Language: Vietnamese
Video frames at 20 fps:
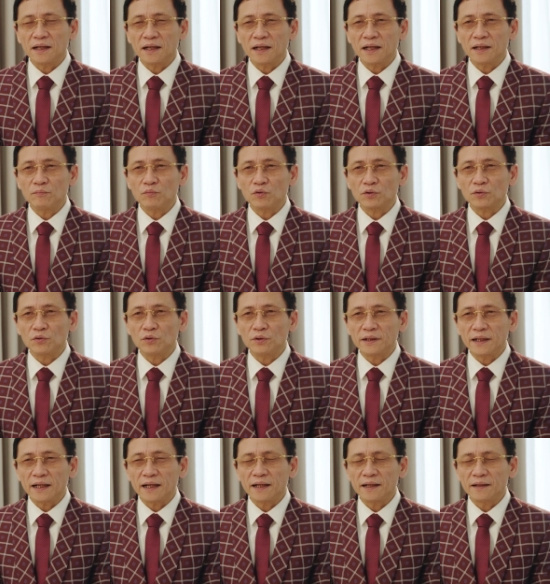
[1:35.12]
hay một
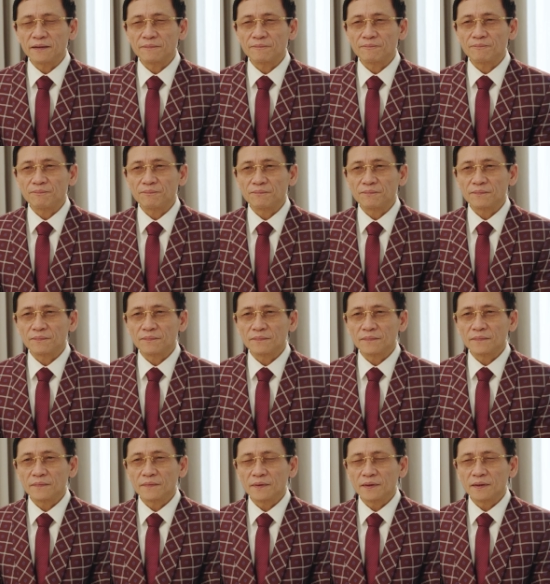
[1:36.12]
ngôi nhà
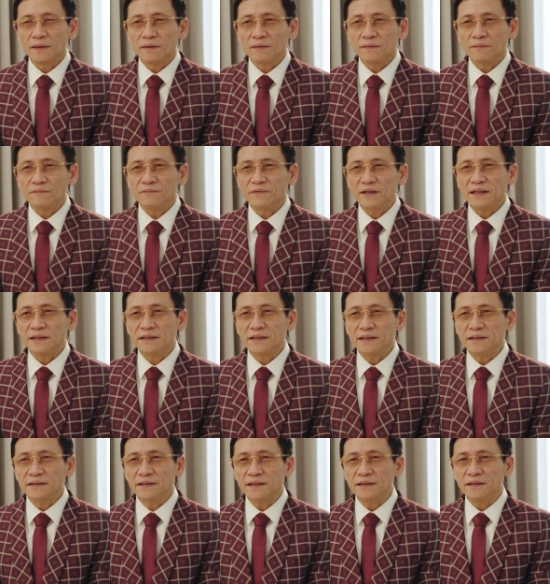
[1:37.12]
vị
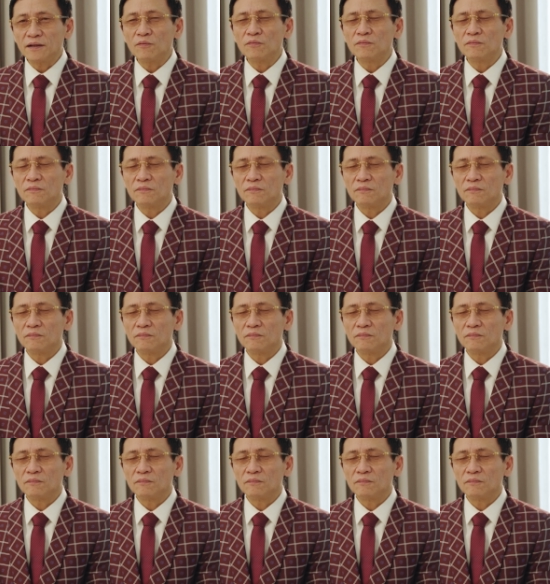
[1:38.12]
trí chính đông